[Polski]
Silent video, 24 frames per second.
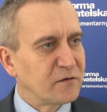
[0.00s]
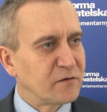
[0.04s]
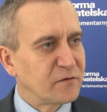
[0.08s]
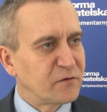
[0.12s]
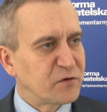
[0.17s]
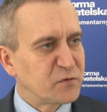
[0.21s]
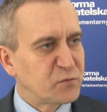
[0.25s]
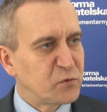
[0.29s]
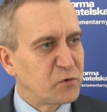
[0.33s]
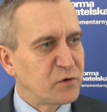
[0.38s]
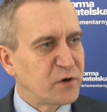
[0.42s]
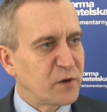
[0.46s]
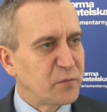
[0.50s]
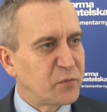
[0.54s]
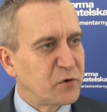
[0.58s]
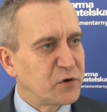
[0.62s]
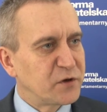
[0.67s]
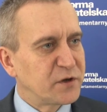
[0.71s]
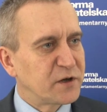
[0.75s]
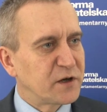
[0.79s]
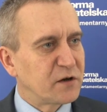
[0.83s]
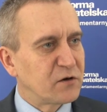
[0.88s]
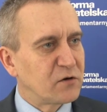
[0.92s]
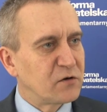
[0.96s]
e, wspólna
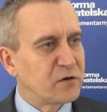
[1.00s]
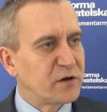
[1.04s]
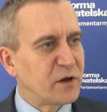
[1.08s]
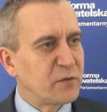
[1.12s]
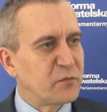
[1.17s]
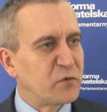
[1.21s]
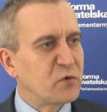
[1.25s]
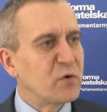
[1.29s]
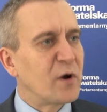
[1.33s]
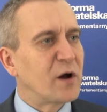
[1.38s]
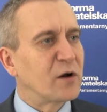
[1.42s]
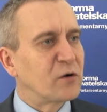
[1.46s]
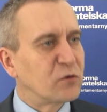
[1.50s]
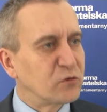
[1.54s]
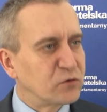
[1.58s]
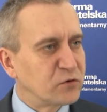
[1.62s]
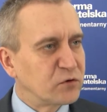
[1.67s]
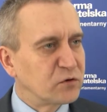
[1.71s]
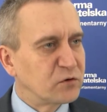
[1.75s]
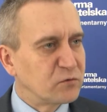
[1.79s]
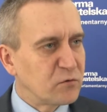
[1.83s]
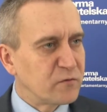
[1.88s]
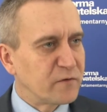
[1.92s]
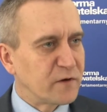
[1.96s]
polityka rolna była
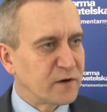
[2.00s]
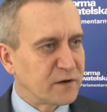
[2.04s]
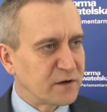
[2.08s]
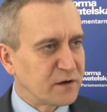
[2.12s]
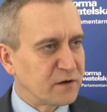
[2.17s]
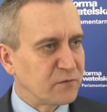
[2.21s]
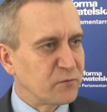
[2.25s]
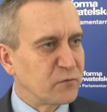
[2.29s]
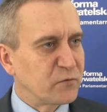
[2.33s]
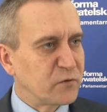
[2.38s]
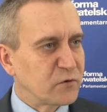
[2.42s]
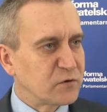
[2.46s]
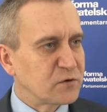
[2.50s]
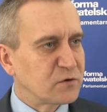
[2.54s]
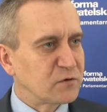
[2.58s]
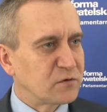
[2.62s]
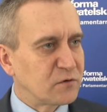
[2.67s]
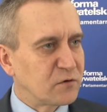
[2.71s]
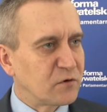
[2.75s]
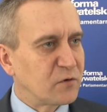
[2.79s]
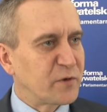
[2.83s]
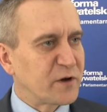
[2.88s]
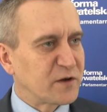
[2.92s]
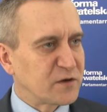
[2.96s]
kontynuowana, mówiąc
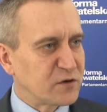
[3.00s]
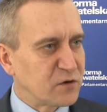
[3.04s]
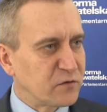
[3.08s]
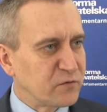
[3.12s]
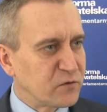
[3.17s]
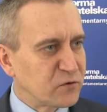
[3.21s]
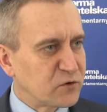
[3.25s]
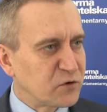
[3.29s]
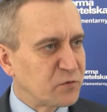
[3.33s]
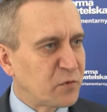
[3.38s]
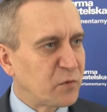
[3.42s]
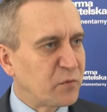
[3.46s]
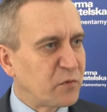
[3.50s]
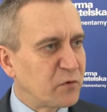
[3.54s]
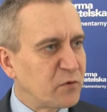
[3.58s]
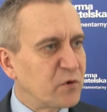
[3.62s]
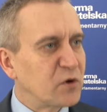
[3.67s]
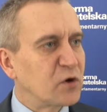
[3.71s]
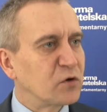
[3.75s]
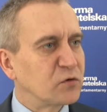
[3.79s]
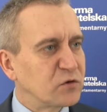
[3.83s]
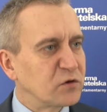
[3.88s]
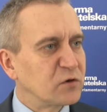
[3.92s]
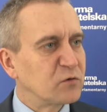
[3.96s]
obrazowo, żeby były
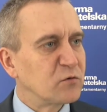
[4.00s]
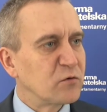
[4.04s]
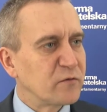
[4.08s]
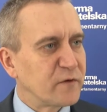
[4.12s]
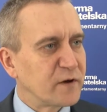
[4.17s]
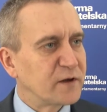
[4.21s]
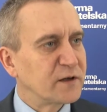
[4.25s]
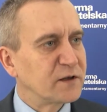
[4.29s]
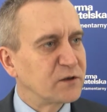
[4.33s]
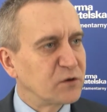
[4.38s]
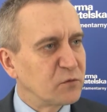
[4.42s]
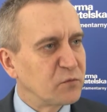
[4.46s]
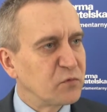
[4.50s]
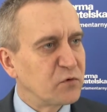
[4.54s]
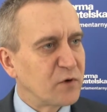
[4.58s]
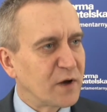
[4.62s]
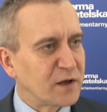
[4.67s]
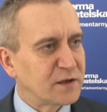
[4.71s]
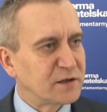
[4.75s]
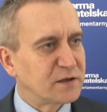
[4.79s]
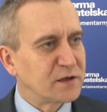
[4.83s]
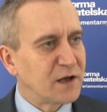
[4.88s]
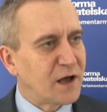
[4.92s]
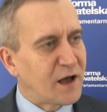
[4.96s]
kontynuowane
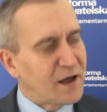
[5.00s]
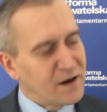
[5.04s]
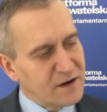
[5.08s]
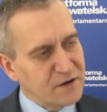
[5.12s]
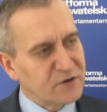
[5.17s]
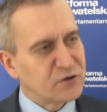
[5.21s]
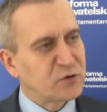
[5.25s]
dopłaty, ale